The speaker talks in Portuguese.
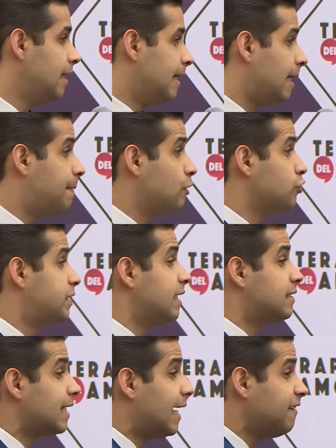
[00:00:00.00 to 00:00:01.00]
E às vezes você
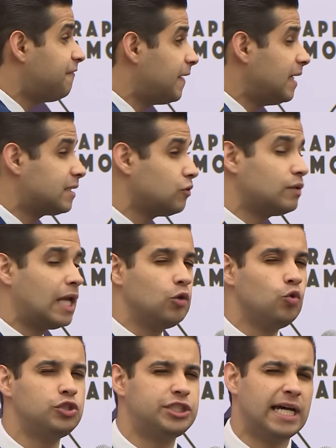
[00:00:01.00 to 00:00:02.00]
está enfrentando uma
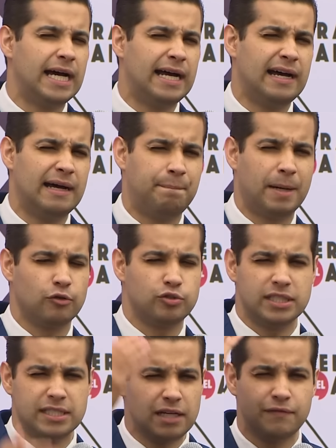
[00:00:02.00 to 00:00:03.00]
luta, para
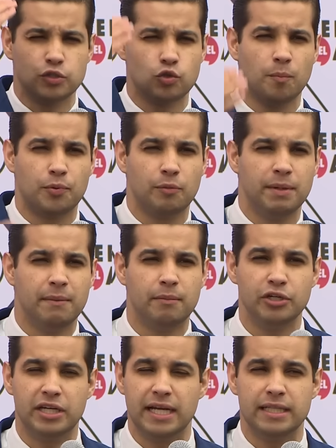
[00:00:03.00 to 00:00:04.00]
você se levantou um problema
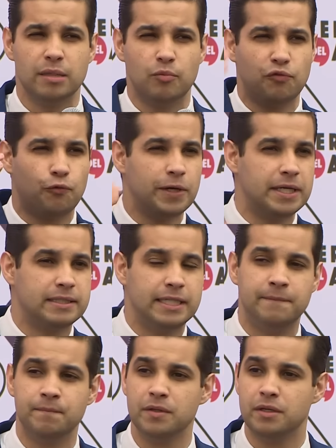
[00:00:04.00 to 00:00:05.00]
muito grande, muito
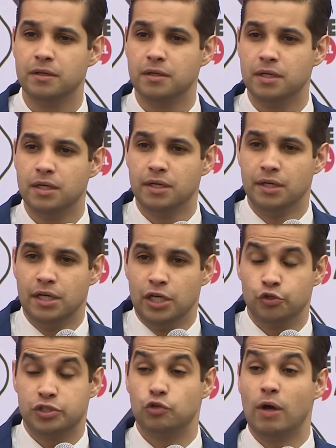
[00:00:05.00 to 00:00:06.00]
forte,
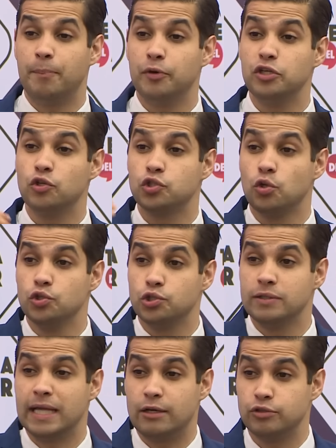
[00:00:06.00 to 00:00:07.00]
e você não ha podido
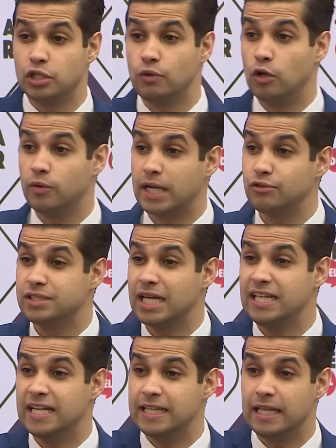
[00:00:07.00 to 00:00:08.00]
solucionar, você não ha logrado
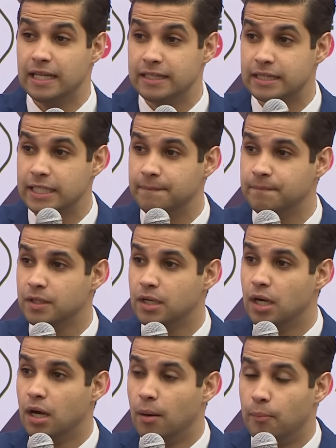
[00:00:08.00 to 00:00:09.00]
sair adelante,
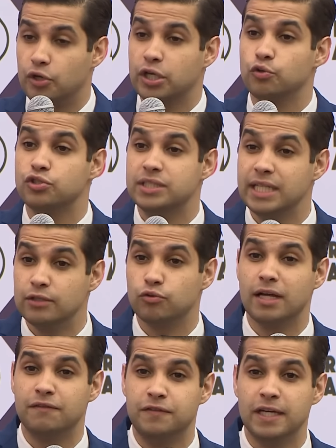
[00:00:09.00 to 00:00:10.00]
porque você
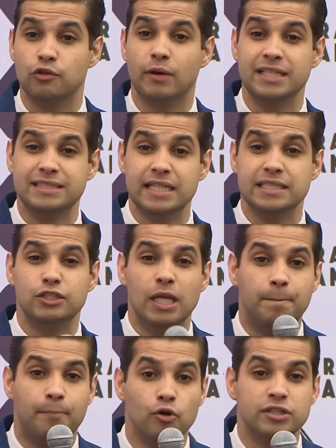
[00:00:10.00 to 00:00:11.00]
todavia não ha entendido
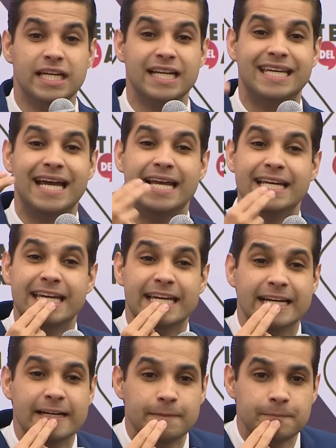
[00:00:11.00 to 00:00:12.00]
o poder que há em
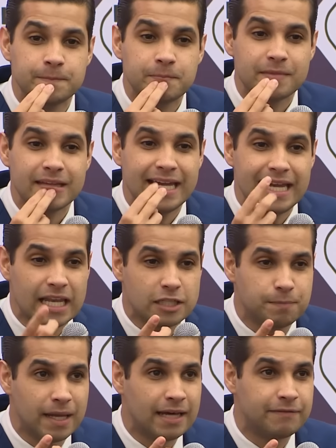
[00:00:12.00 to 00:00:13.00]
que? Em
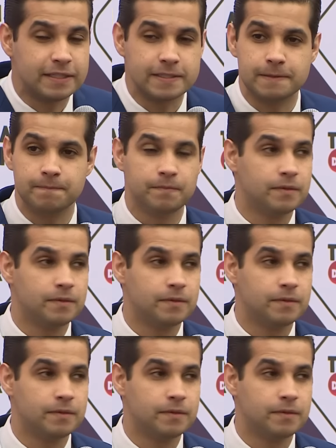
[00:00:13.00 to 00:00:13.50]
las palavras